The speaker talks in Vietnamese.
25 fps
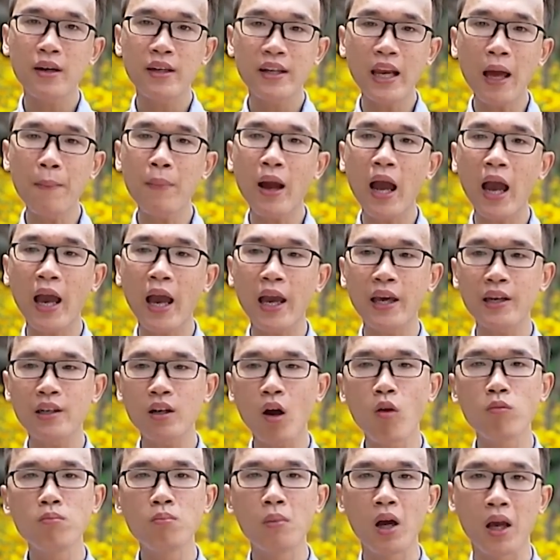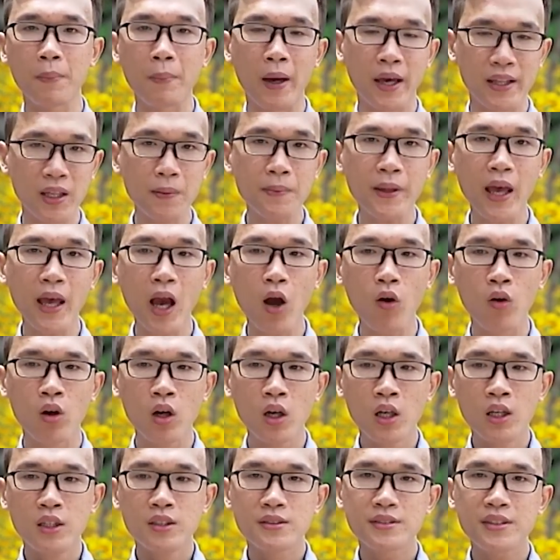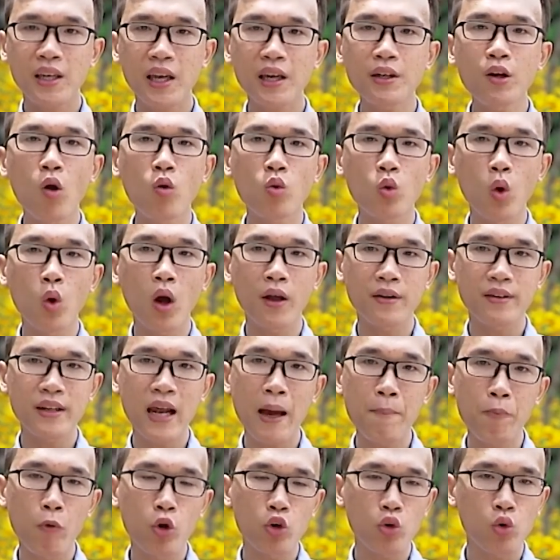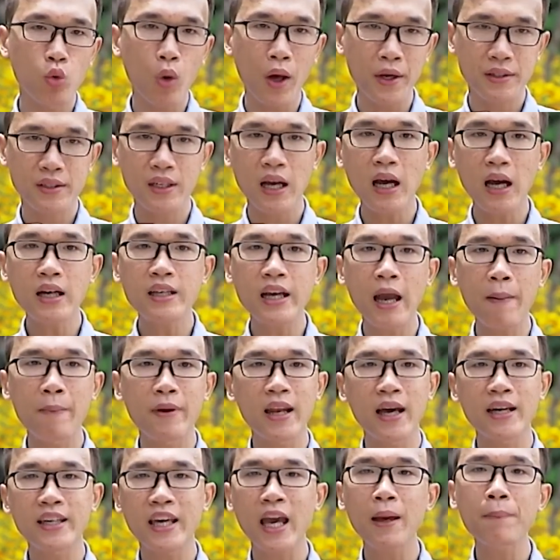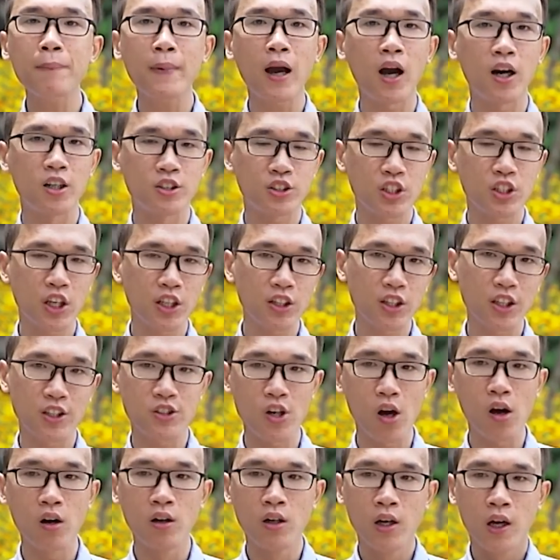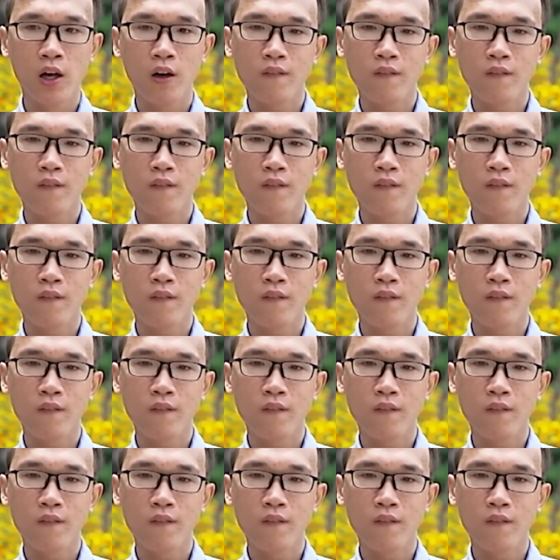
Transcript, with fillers: năm 2017 tiếp theo sẽ đồng loạt ra một loạt các camera kép ở trên thị trường